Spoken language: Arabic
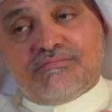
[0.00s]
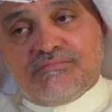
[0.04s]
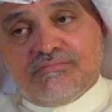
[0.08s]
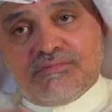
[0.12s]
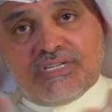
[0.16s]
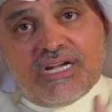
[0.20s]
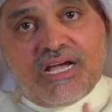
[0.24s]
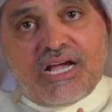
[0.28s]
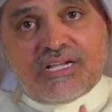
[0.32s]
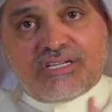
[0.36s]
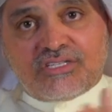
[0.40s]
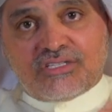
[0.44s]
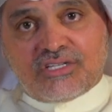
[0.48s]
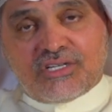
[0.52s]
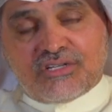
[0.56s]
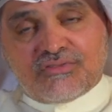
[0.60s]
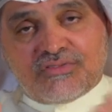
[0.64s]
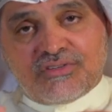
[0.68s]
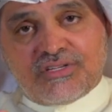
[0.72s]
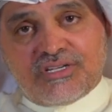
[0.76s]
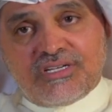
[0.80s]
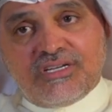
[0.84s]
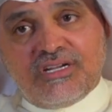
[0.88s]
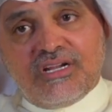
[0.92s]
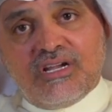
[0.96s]
من احد
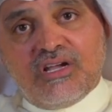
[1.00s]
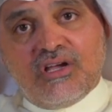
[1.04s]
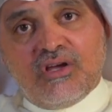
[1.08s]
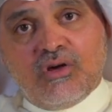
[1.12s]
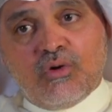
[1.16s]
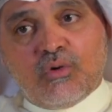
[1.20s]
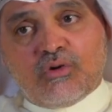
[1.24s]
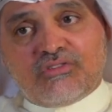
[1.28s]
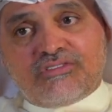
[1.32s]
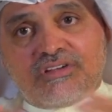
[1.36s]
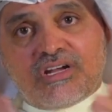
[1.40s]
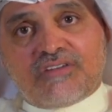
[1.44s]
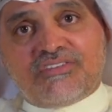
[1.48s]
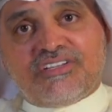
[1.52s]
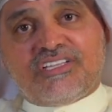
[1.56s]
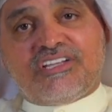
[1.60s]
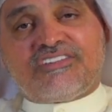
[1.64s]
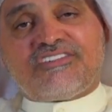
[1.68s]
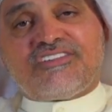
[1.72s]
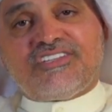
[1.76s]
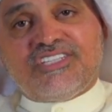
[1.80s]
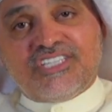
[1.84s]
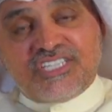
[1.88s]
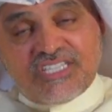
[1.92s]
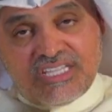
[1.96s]
الطرفين وصار في
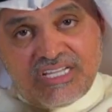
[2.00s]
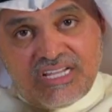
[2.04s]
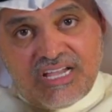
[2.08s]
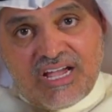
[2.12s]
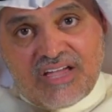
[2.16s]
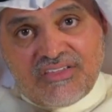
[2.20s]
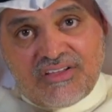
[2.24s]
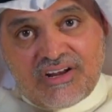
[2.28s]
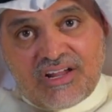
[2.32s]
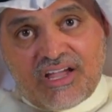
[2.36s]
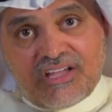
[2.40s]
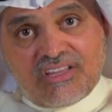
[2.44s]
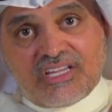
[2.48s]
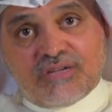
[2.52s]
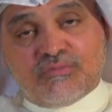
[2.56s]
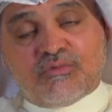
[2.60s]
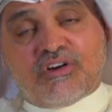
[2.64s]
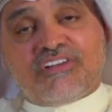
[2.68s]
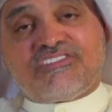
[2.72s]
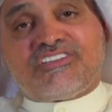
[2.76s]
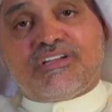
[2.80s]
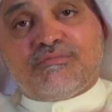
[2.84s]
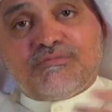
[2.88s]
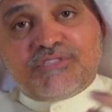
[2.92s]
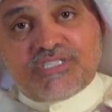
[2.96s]
تصعيد لهذا الغضب
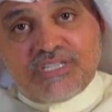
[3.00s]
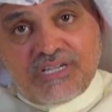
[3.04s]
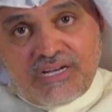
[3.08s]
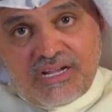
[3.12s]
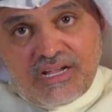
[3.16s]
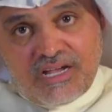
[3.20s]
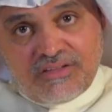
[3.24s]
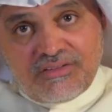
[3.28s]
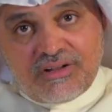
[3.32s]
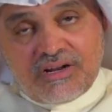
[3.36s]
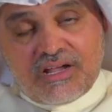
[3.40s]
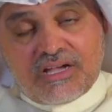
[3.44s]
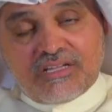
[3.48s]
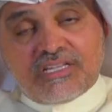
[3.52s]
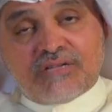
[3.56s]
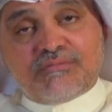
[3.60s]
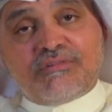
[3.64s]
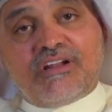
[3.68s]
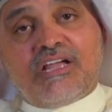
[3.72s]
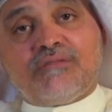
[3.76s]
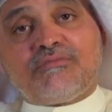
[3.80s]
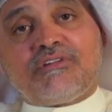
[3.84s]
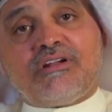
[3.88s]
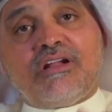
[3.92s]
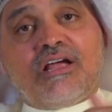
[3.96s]
وعصبيه لهذا الغضب
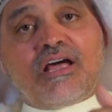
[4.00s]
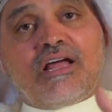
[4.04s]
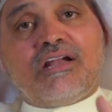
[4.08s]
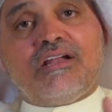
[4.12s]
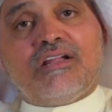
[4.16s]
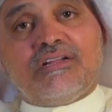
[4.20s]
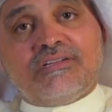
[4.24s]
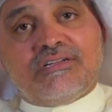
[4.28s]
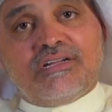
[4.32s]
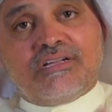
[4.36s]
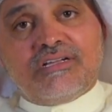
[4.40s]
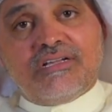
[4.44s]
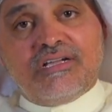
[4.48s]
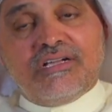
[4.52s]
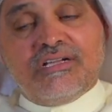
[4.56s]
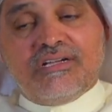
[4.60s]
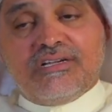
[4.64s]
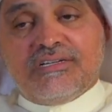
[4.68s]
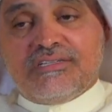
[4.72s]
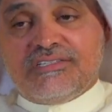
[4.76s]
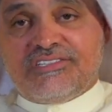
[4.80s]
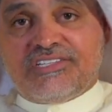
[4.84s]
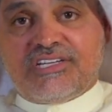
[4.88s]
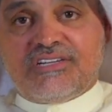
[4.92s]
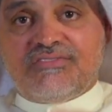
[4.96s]
الامر اللي خلى
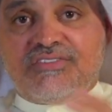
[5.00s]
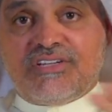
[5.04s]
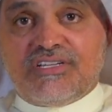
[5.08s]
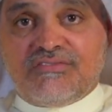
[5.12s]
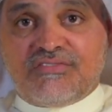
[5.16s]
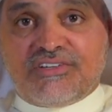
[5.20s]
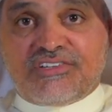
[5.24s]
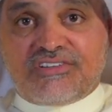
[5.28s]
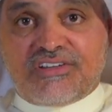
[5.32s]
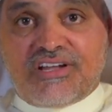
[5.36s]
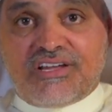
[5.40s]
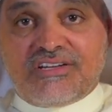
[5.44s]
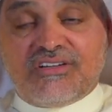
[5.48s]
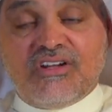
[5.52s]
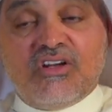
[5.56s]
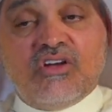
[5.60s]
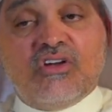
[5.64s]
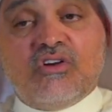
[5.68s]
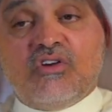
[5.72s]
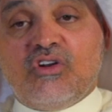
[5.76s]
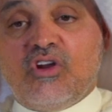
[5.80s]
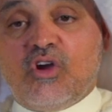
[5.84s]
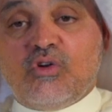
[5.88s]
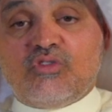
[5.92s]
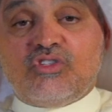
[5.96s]
نصير في انفصال
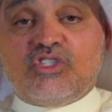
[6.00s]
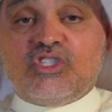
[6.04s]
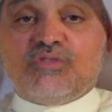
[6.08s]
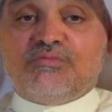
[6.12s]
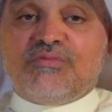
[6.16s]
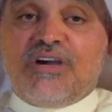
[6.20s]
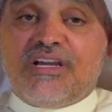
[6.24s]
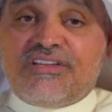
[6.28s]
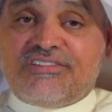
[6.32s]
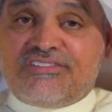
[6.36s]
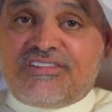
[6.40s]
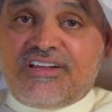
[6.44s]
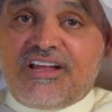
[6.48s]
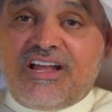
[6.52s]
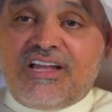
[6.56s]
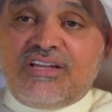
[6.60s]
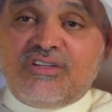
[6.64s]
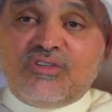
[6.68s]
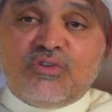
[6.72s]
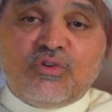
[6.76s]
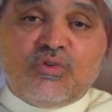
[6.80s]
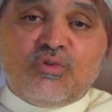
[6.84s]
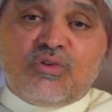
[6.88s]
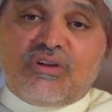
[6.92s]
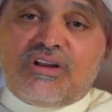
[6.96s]
لو تجون بعد ساعه
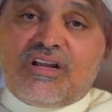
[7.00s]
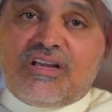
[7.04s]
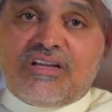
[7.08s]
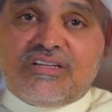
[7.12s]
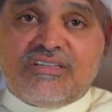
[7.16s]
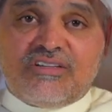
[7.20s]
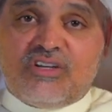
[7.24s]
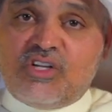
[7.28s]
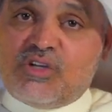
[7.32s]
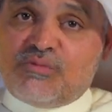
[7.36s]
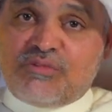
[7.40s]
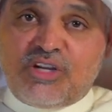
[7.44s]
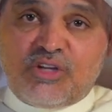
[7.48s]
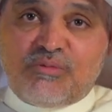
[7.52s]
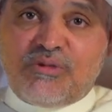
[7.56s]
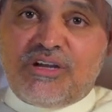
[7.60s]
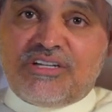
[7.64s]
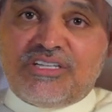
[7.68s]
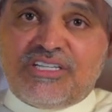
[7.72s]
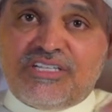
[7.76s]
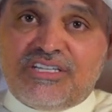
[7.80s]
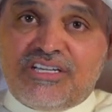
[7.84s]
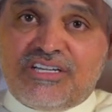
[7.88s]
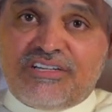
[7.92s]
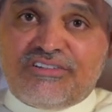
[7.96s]
يقول والله كلهم
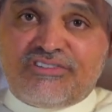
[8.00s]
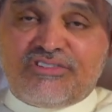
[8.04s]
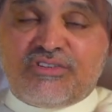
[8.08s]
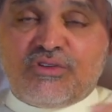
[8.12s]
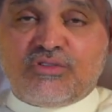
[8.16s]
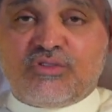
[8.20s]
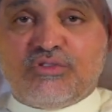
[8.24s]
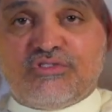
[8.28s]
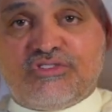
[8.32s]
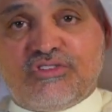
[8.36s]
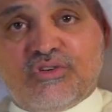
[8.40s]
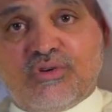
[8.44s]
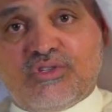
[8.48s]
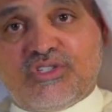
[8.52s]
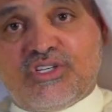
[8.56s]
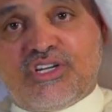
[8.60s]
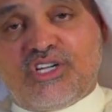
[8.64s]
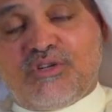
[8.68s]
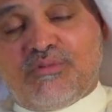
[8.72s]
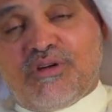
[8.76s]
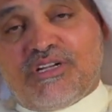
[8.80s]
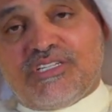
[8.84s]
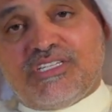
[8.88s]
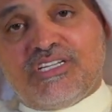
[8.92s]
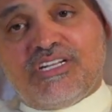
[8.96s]
ندمانين يعني الزوج والزوجه
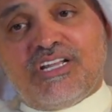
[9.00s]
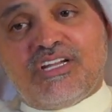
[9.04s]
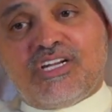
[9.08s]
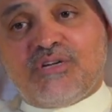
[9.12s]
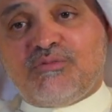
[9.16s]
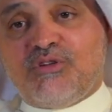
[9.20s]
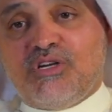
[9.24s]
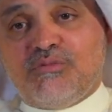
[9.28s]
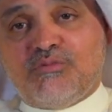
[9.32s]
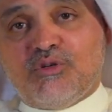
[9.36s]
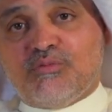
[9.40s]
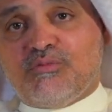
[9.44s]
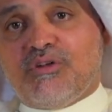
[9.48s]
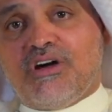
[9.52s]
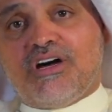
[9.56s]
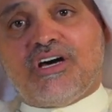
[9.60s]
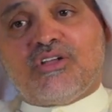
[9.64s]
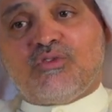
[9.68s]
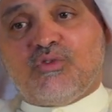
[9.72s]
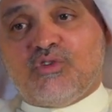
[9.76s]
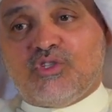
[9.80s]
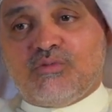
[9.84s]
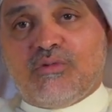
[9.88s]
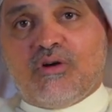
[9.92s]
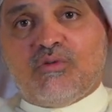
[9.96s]
ندمانين لانهم يحبون بعض
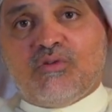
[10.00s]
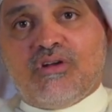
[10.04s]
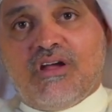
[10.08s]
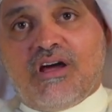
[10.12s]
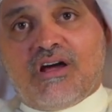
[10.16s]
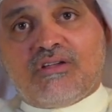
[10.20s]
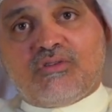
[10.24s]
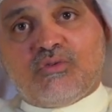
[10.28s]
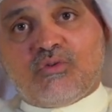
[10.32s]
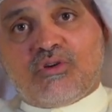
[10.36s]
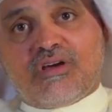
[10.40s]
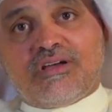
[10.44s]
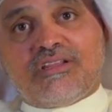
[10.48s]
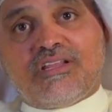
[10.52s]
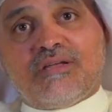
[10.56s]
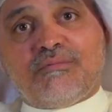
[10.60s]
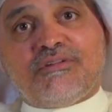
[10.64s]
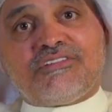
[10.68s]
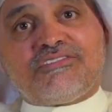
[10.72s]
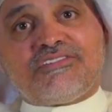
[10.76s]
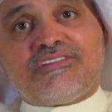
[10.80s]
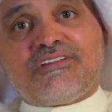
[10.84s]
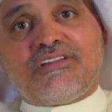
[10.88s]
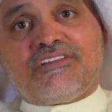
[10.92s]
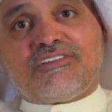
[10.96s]
وعندهم اولاد وكذا
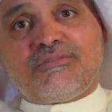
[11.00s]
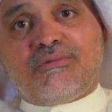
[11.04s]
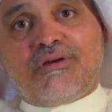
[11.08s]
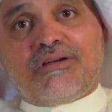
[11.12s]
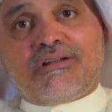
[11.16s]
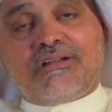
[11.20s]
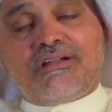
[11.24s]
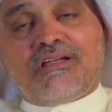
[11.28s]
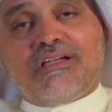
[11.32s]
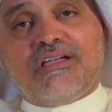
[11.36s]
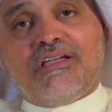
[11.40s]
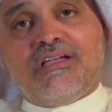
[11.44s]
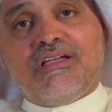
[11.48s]
بس انه سبحان الله